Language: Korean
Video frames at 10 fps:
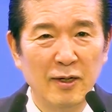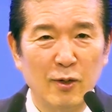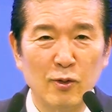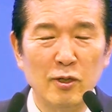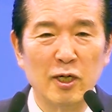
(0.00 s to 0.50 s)

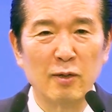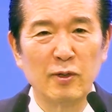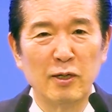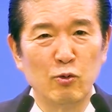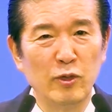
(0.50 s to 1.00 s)
오늘
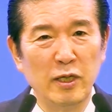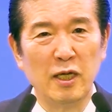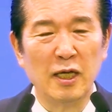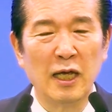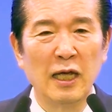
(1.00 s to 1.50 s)
여러분의 눈이
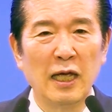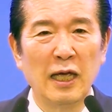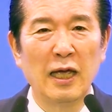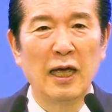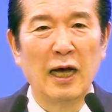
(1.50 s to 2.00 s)

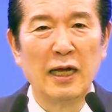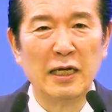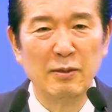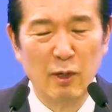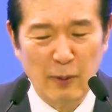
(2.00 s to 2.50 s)

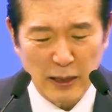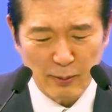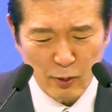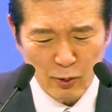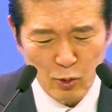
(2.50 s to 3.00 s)
하나님을
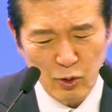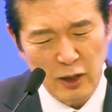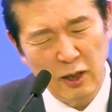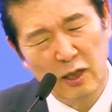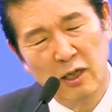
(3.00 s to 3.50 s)
바라보는
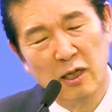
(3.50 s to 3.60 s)
눈이